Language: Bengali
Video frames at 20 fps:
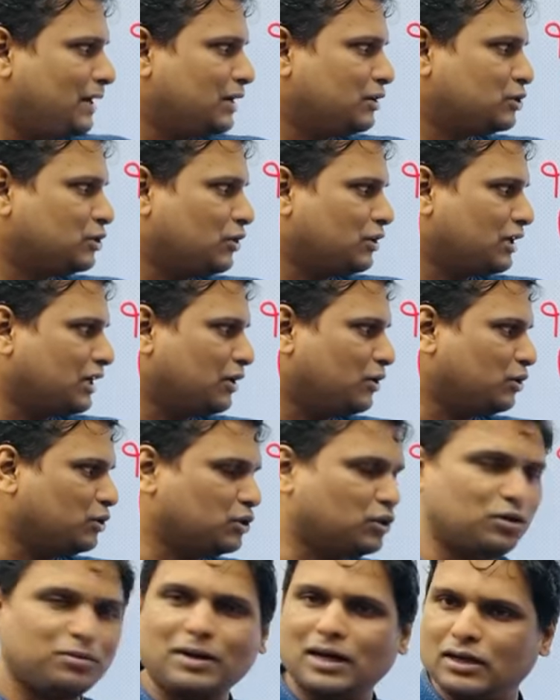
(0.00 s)
সংখ্যার
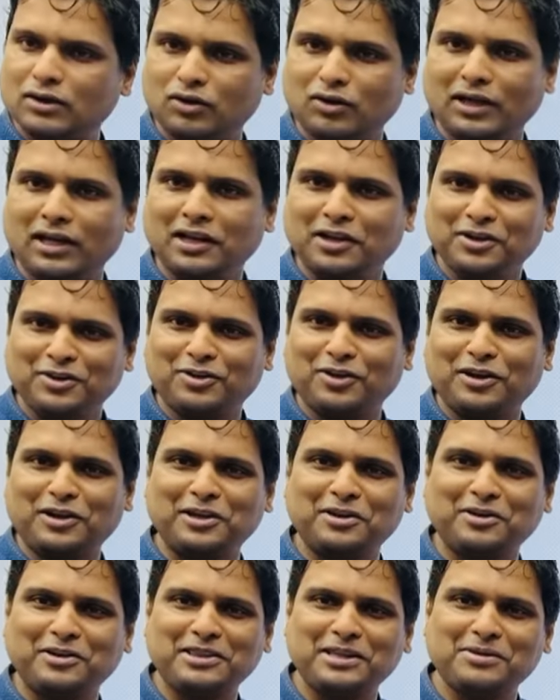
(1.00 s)
অন্তর্ভাগ নয়
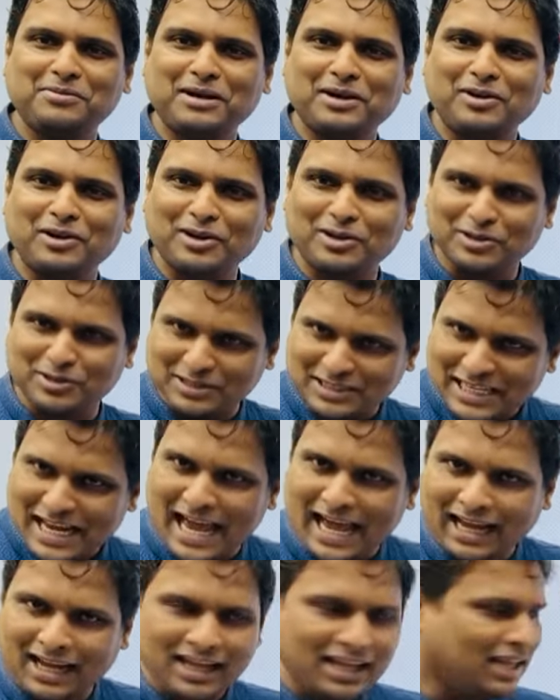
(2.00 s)
নয়কে নয় দিয়ে ভাগ করলে কত আসে
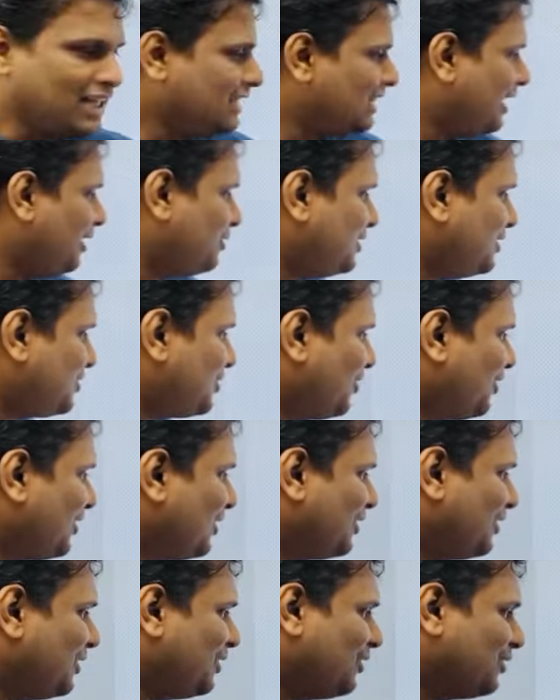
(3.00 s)
এক দেখো যে
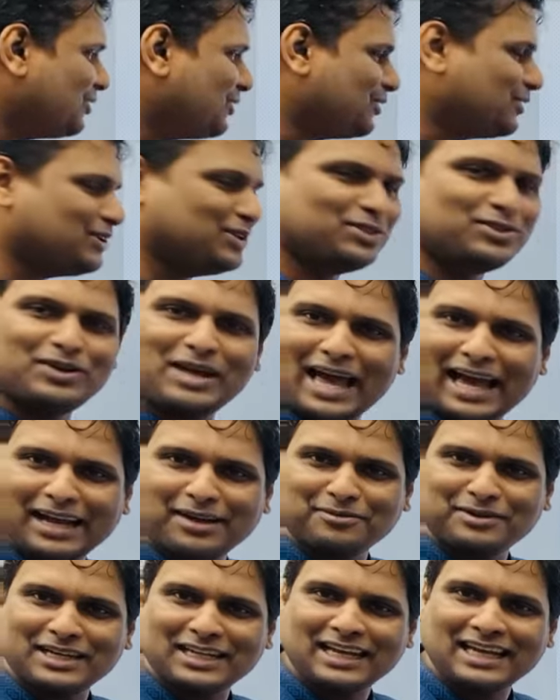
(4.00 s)
সংখ্যা দ্বয়ের অন্তরও কিন্তু এক
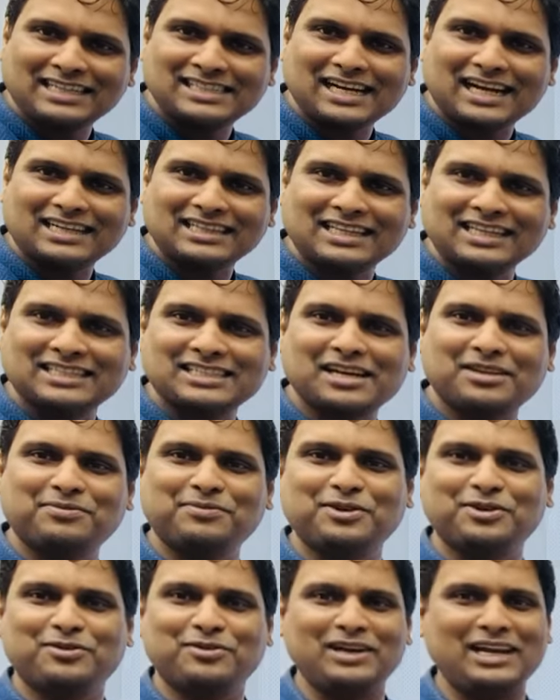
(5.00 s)
মানে এই যে আট থেকে সাত
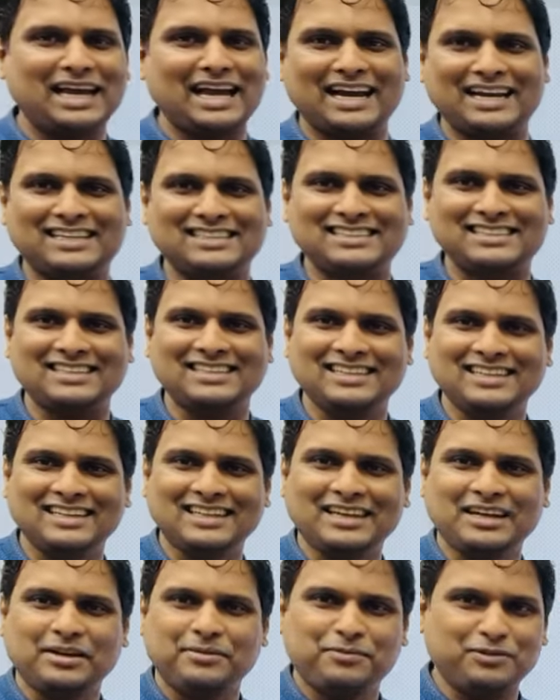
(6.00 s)
বিয়োগ করলে এক আসে
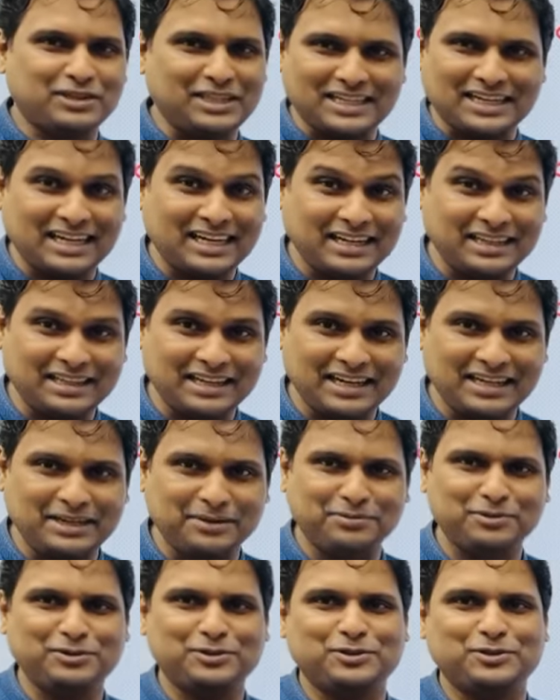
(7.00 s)
প্রত্যেকটার ক্ষেত্রে
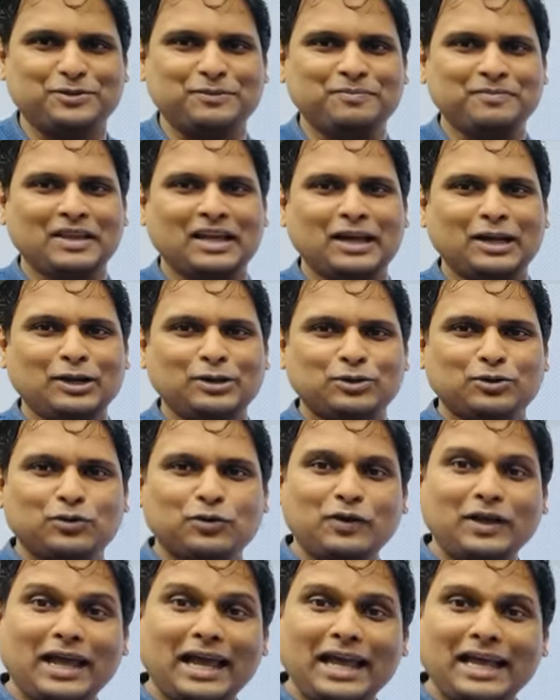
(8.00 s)
এটা প্রযোজ্য তো
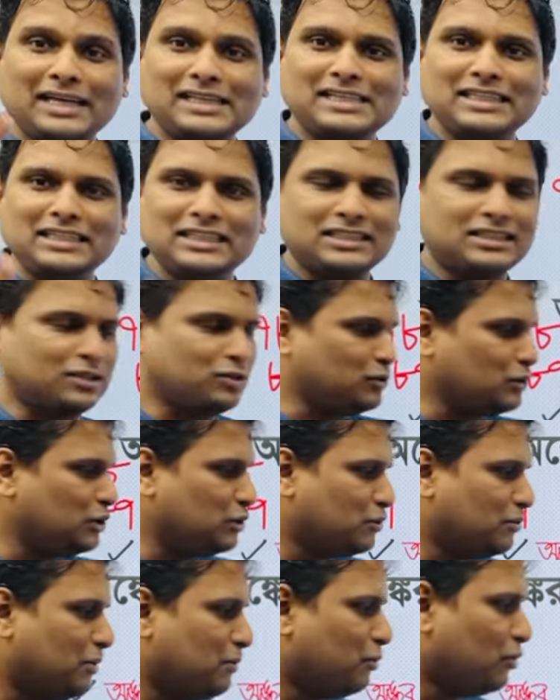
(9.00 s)
এই জিনিসটা যদি
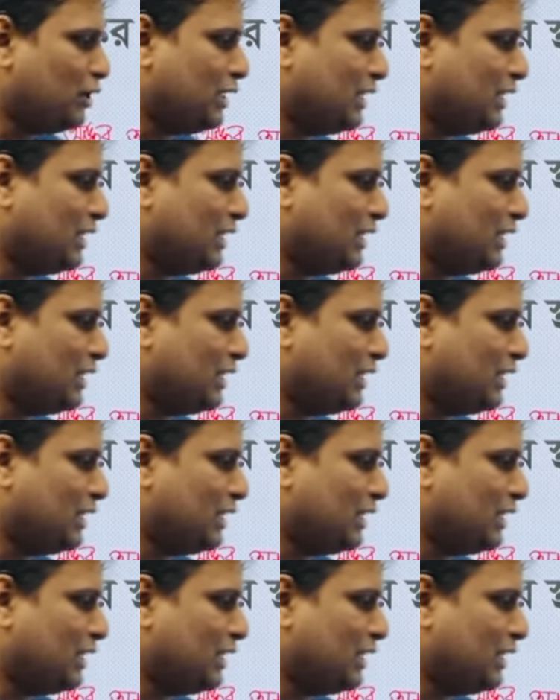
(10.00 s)
তোমার মনে